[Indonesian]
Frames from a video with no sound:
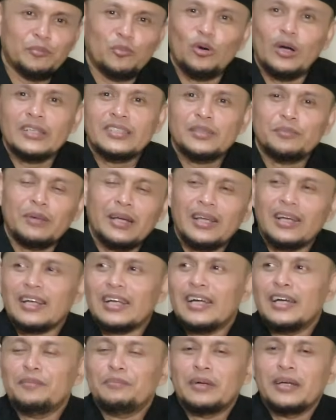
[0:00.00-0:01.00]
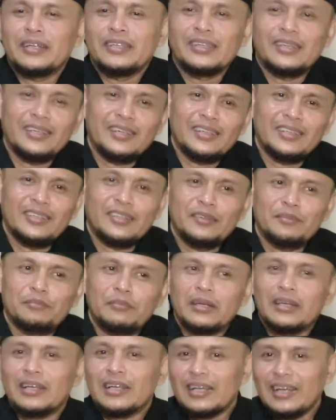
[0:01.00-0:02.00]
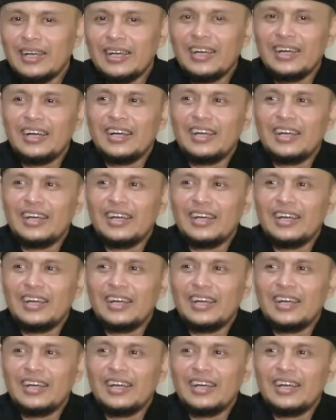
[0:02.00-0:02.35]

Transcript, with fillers: buah si malakama ya mereka